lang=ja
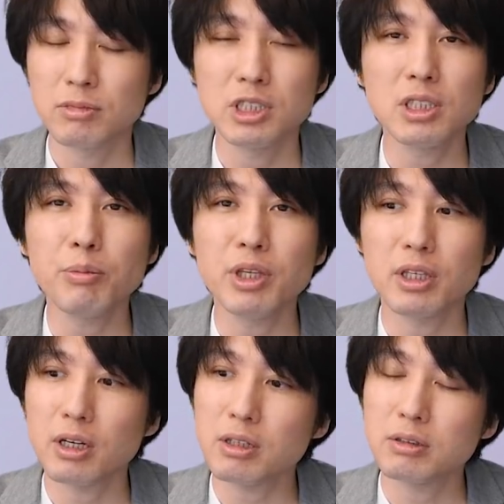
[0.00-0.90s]
ちなみに
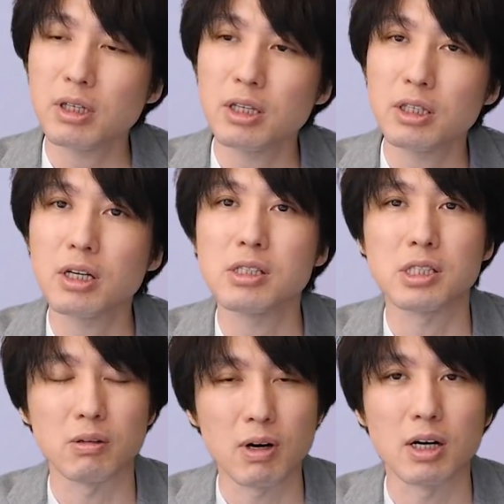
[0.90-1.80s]
キャラクターに関
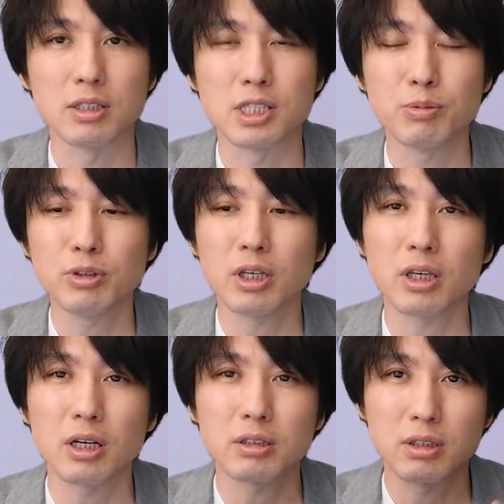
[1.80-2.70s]
しては自分で
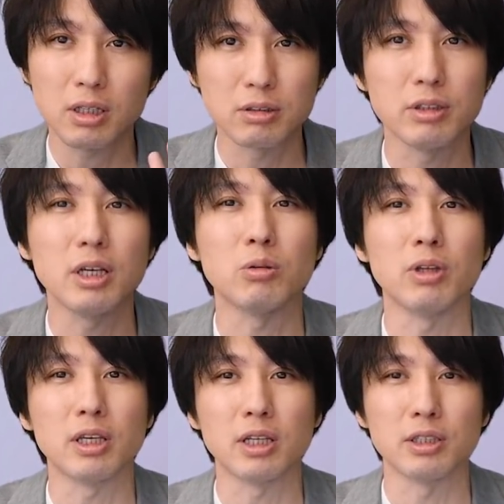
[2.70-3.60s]
キャラクタークリエイト
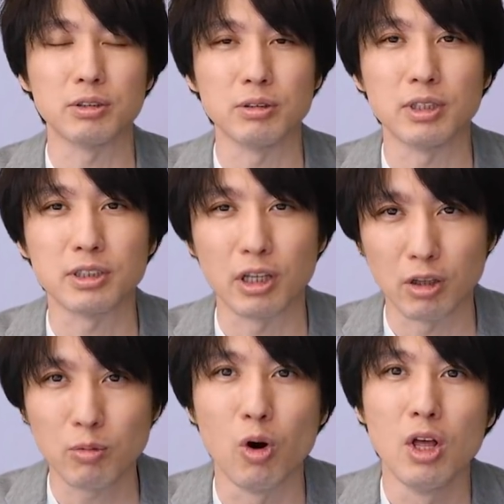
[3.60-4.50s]
できたりするんですけれ
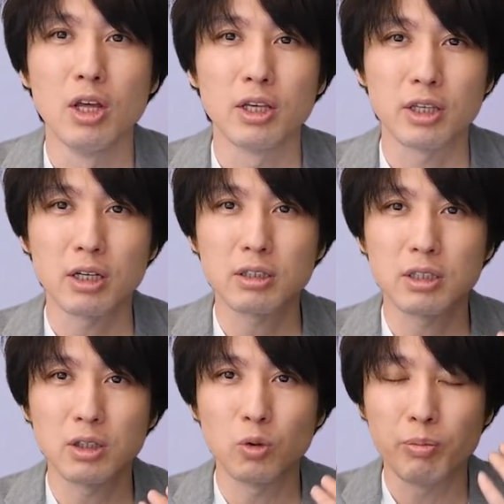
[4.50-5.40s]
ども
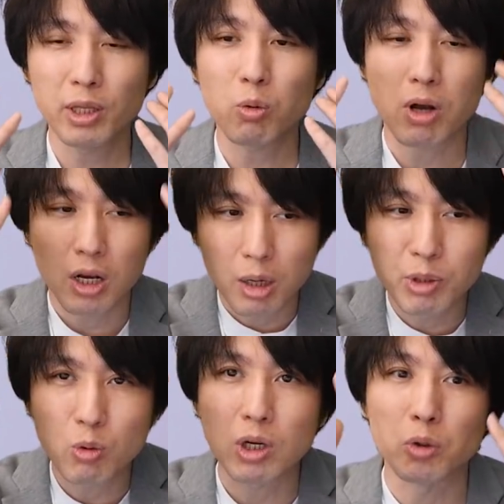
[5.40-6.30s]
キャラクターの目とか
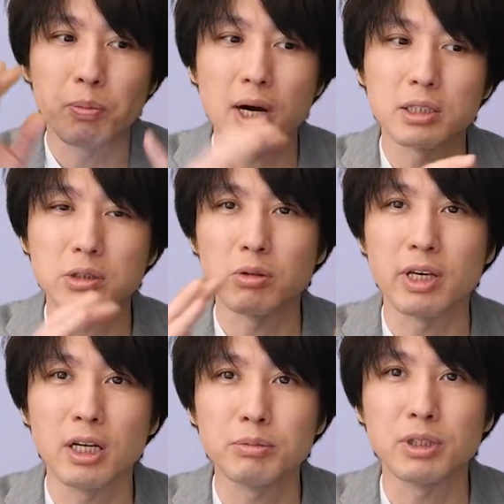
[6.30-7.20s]
髪とかのパーツを
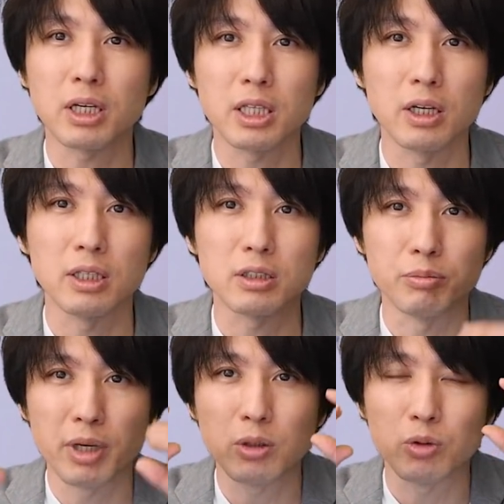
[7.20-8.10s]
選ぶだけではな
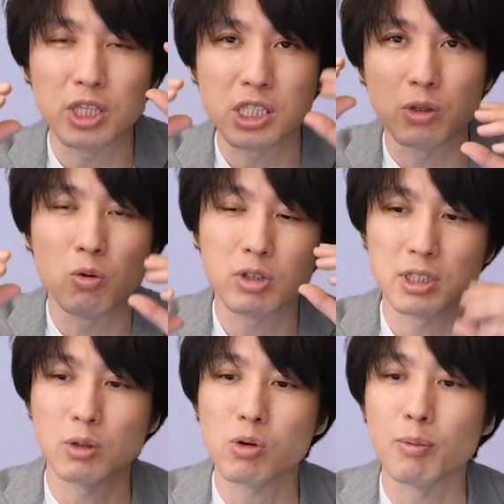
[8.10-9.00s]
く目の位置大き
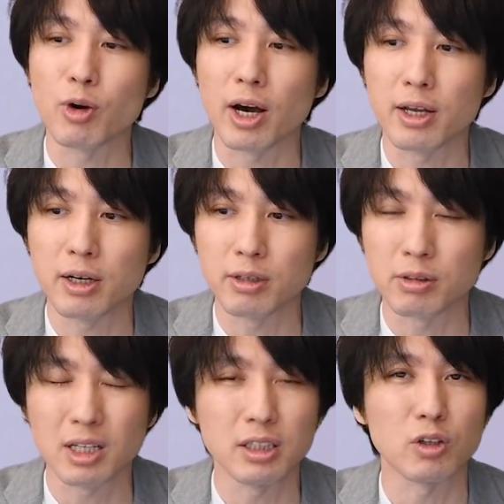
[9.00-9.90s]
さとかも変えられ
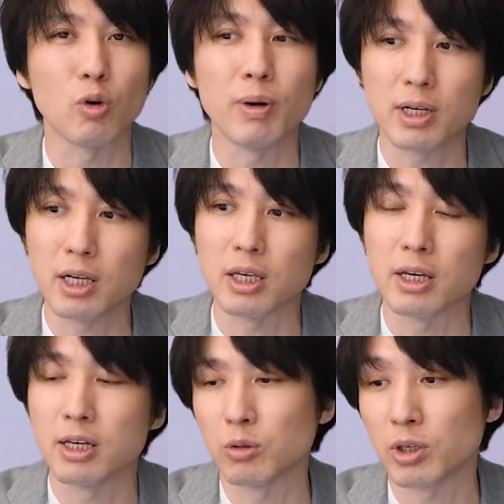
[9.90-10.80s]
るかなり細かい、
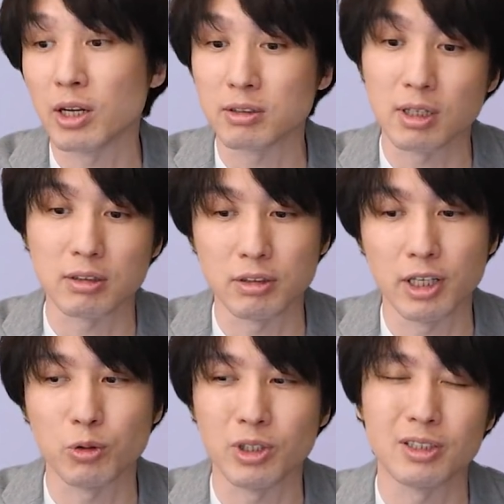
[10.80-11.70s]
えーと、と
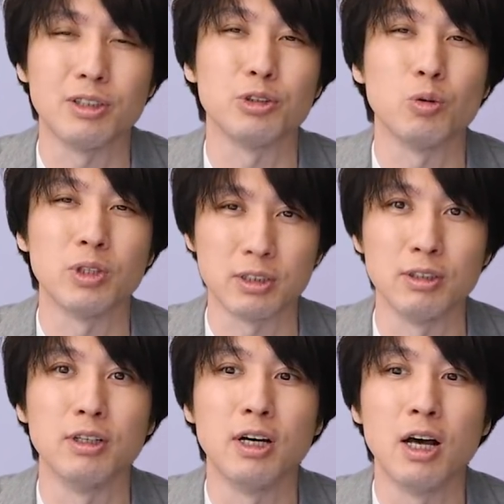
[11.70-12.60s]
キャラクタークリエイトになってるそうです